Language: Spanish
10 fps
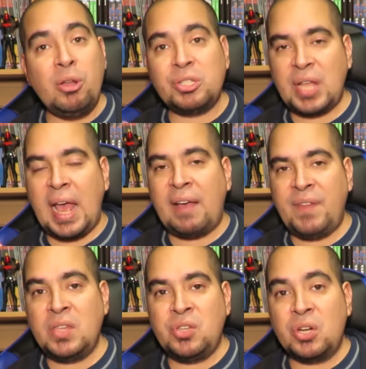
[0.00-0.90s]
los
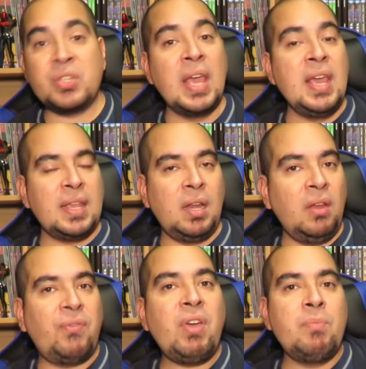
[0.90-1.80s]
Avengers, que
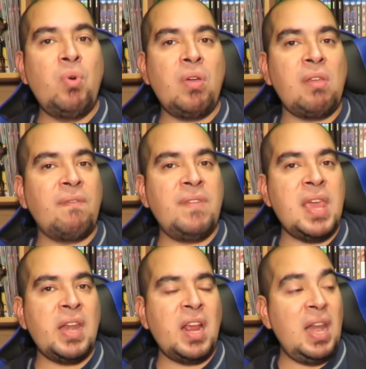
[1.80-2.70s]
le fue muy
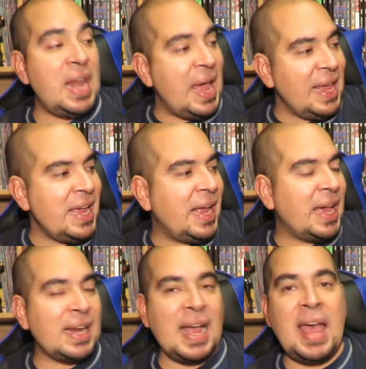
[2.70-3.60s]
bien, a la
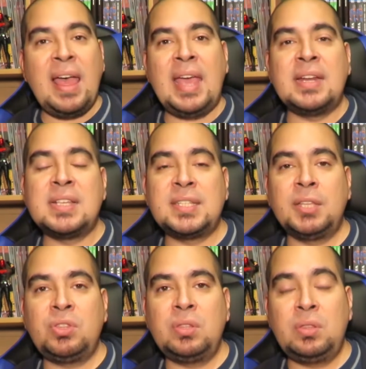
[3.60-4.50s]
encargada en
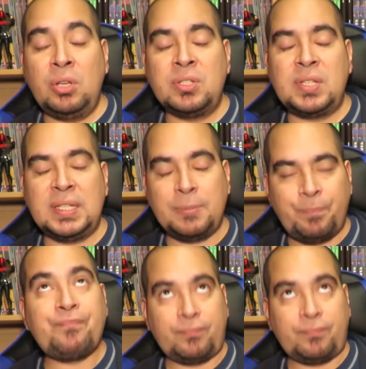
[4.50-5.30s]
ese entonces